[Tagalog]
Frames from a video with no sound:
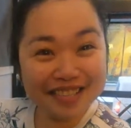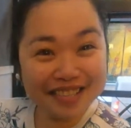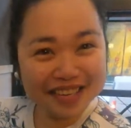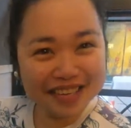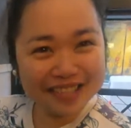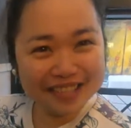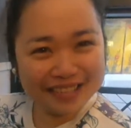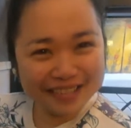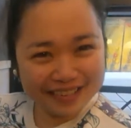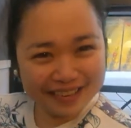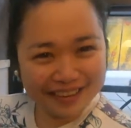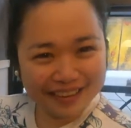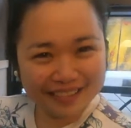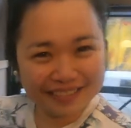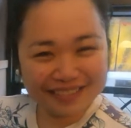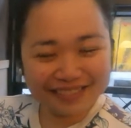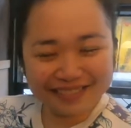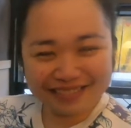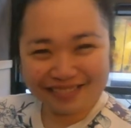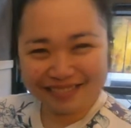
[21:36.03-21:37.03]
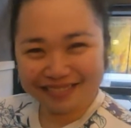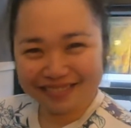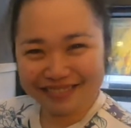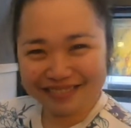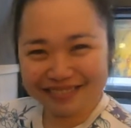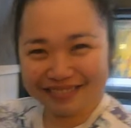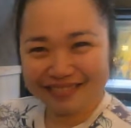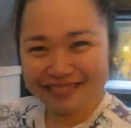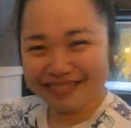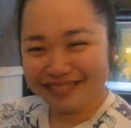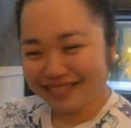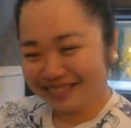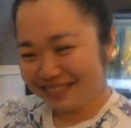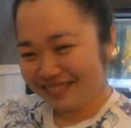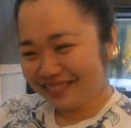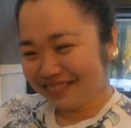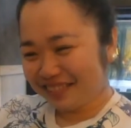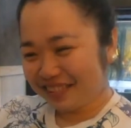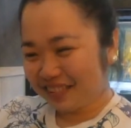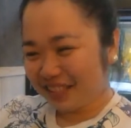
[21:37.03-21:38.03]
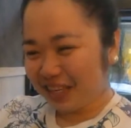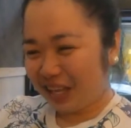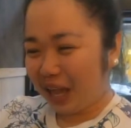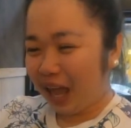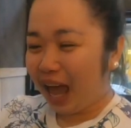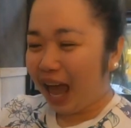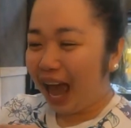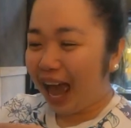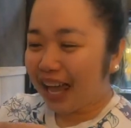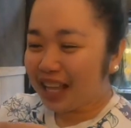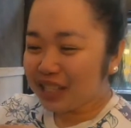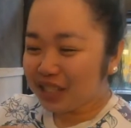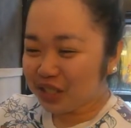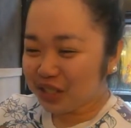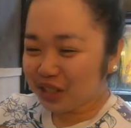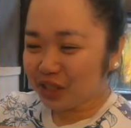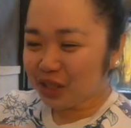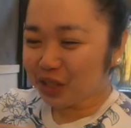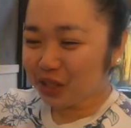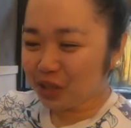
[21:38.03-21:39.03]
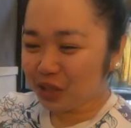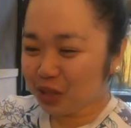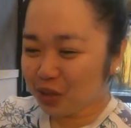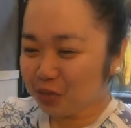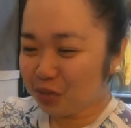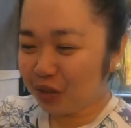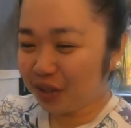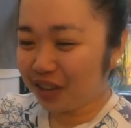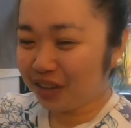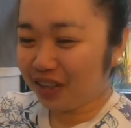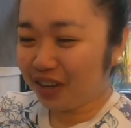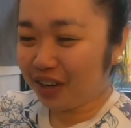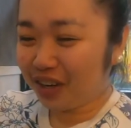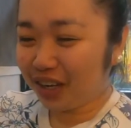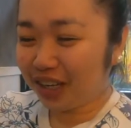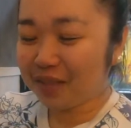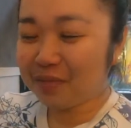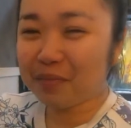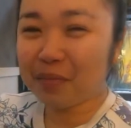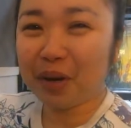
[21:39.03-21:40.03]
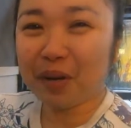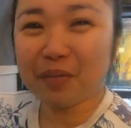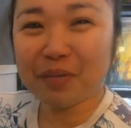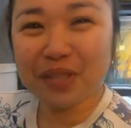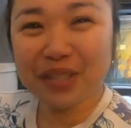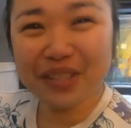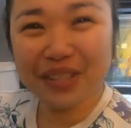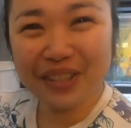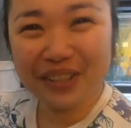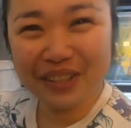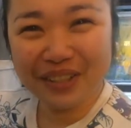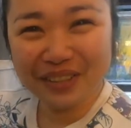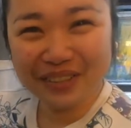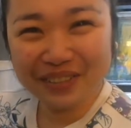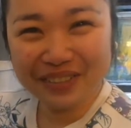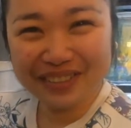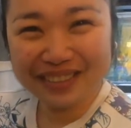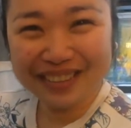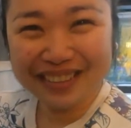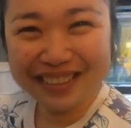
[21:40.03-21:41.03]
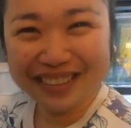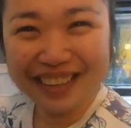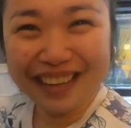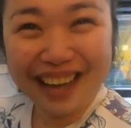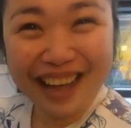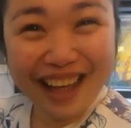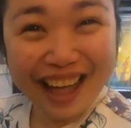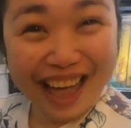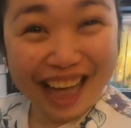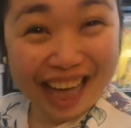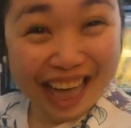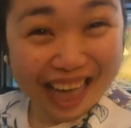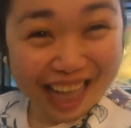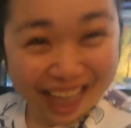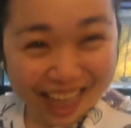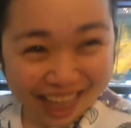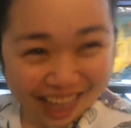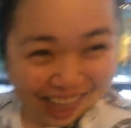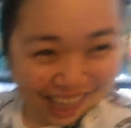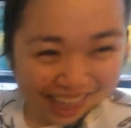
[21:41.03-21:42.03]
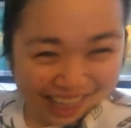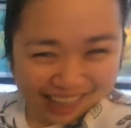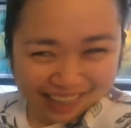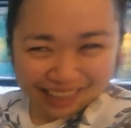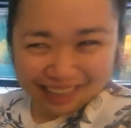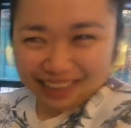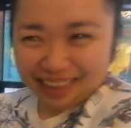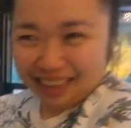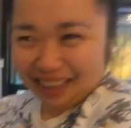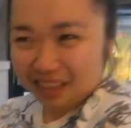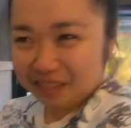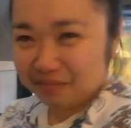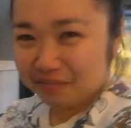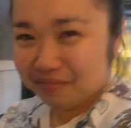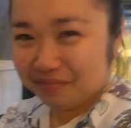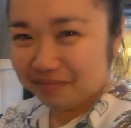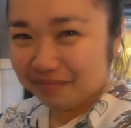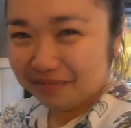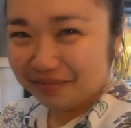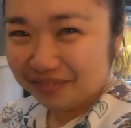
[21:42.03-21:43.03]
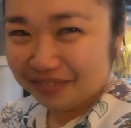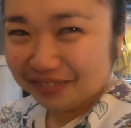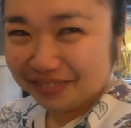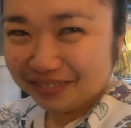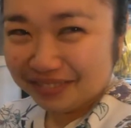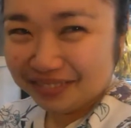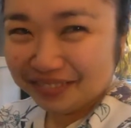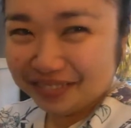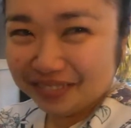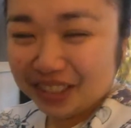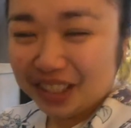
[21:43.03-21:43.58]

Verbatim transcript: This is it. This is it. Uh, Answer just what the heart prompts to you. Ah? No, no, That's so is deep it? That's it.